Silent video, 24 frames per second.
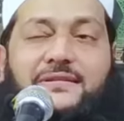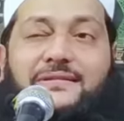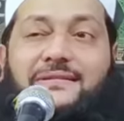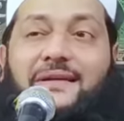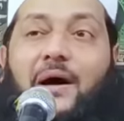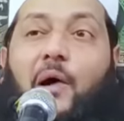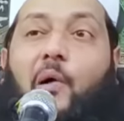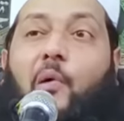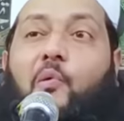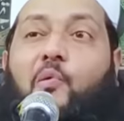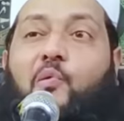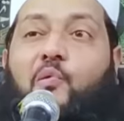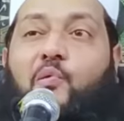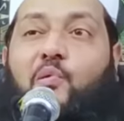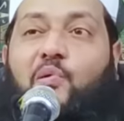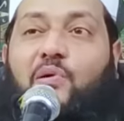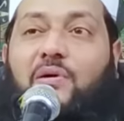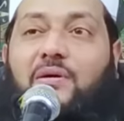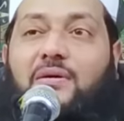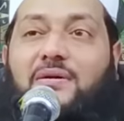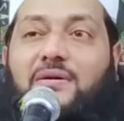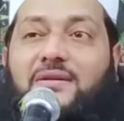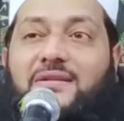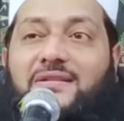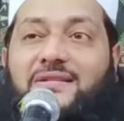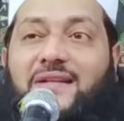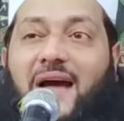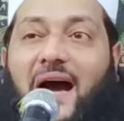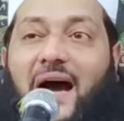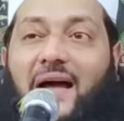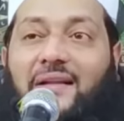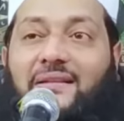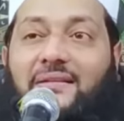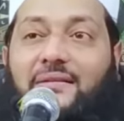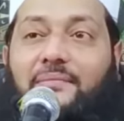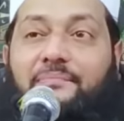বেশি জাওক
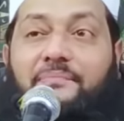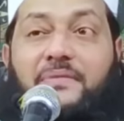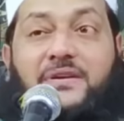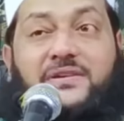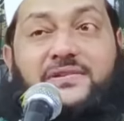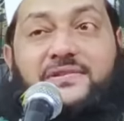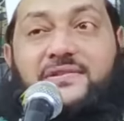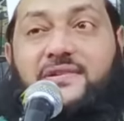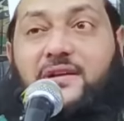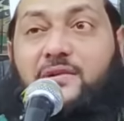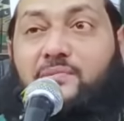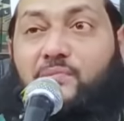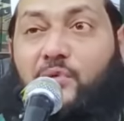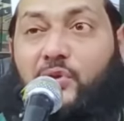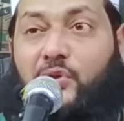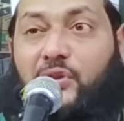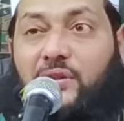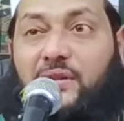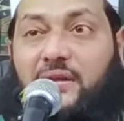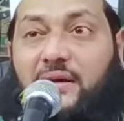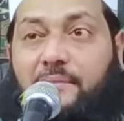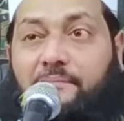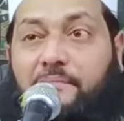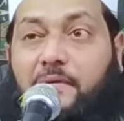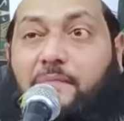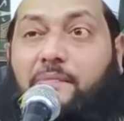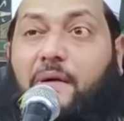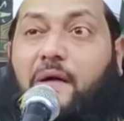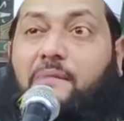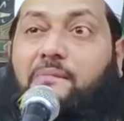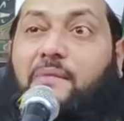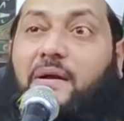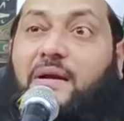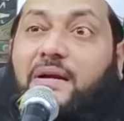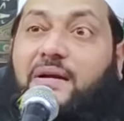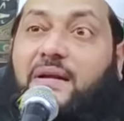স্বাদ পেস্টের মধ্যে
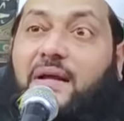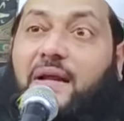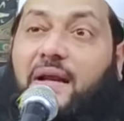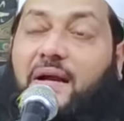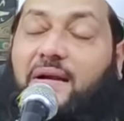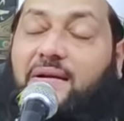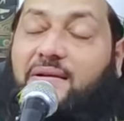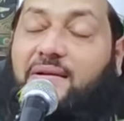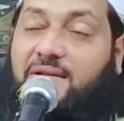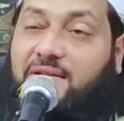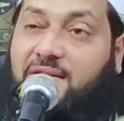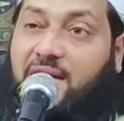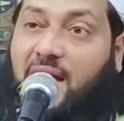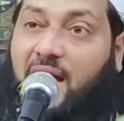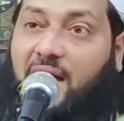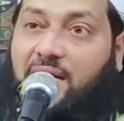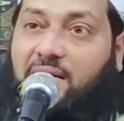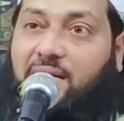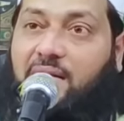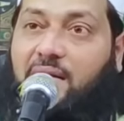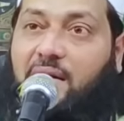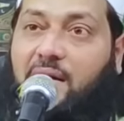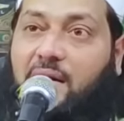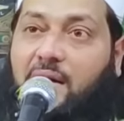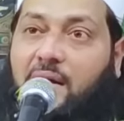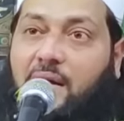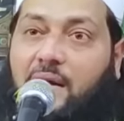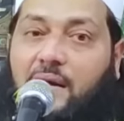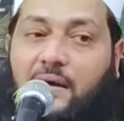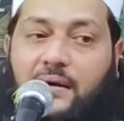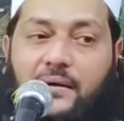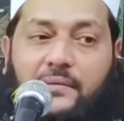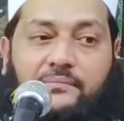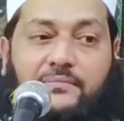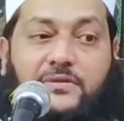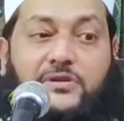পিপারমেন্টের একটা স্বাদ
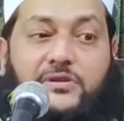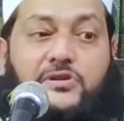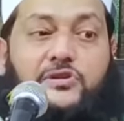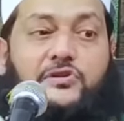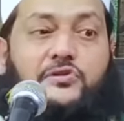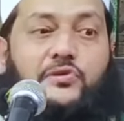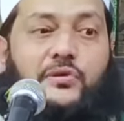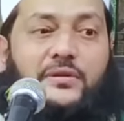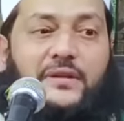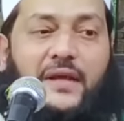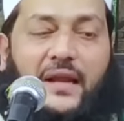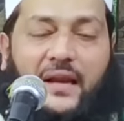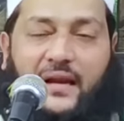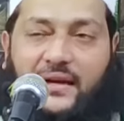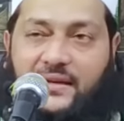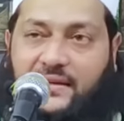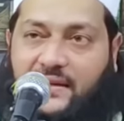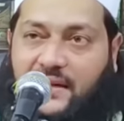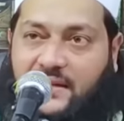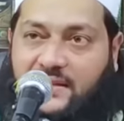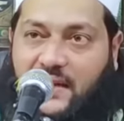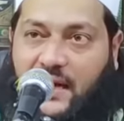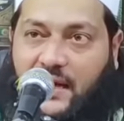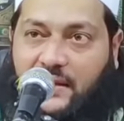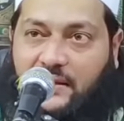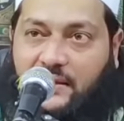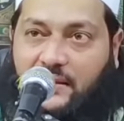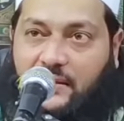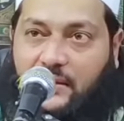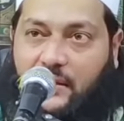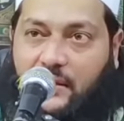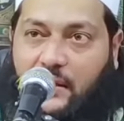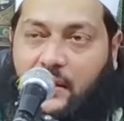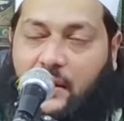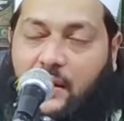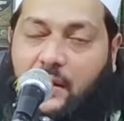মিষ্টতার একটা
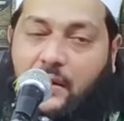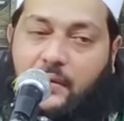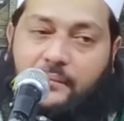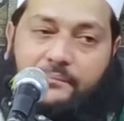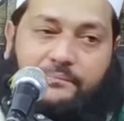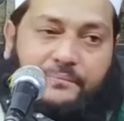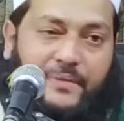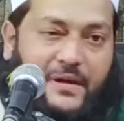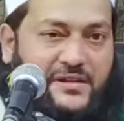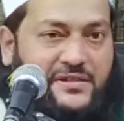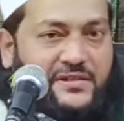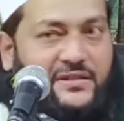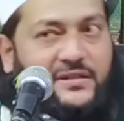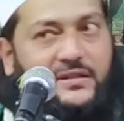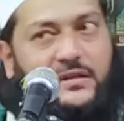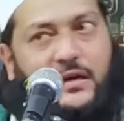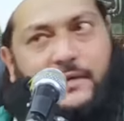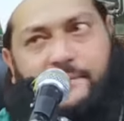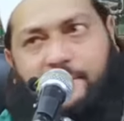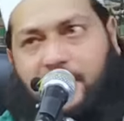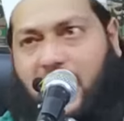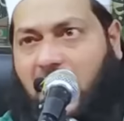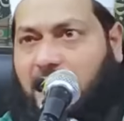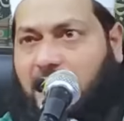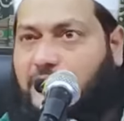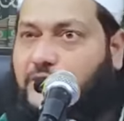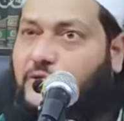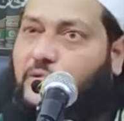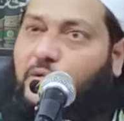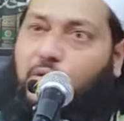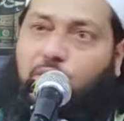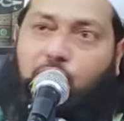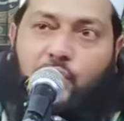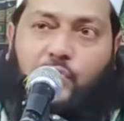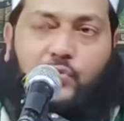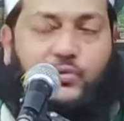স্বাদ পেস্ট দিয়ে
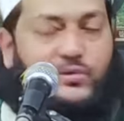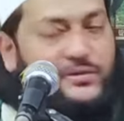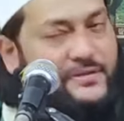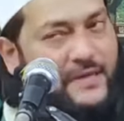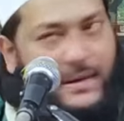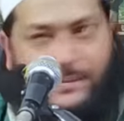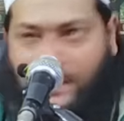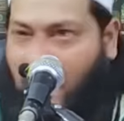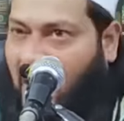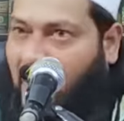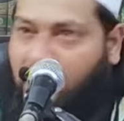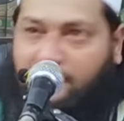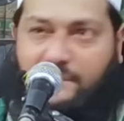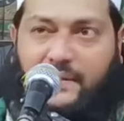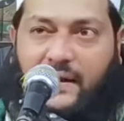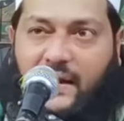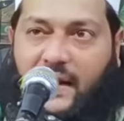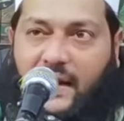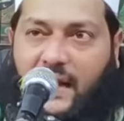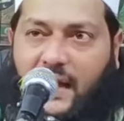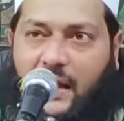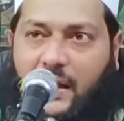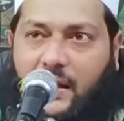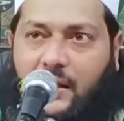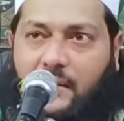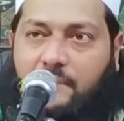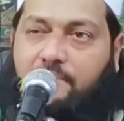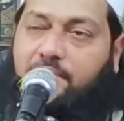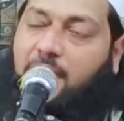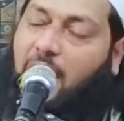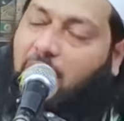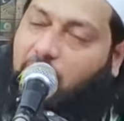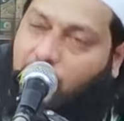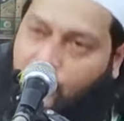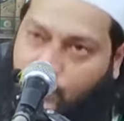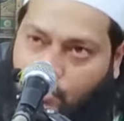ব্রাশ করলেও রোজা ভাঙবে না
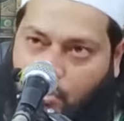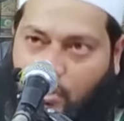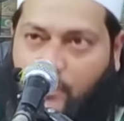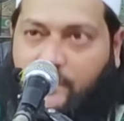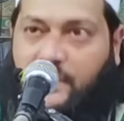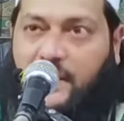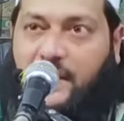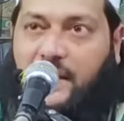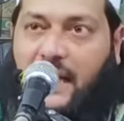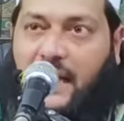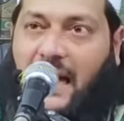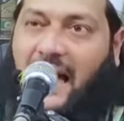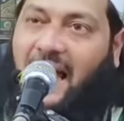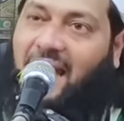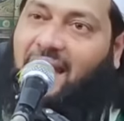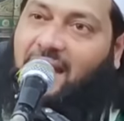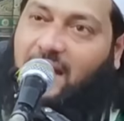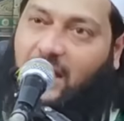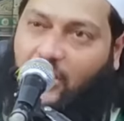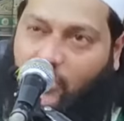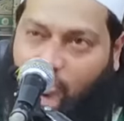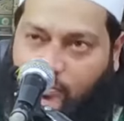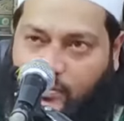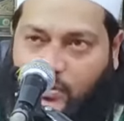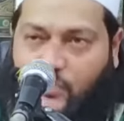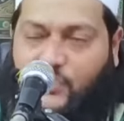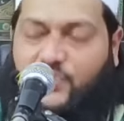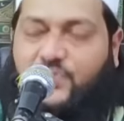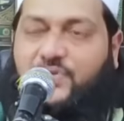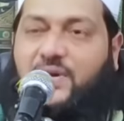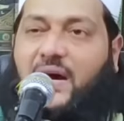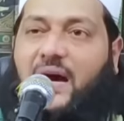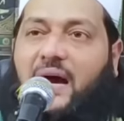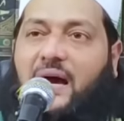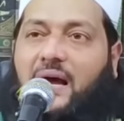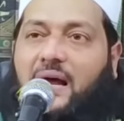মাকরু হবে হালকা হবে
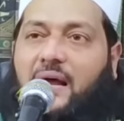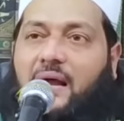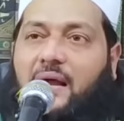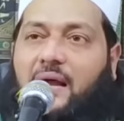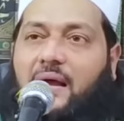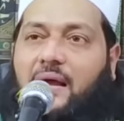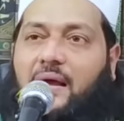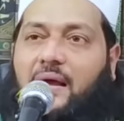রোজা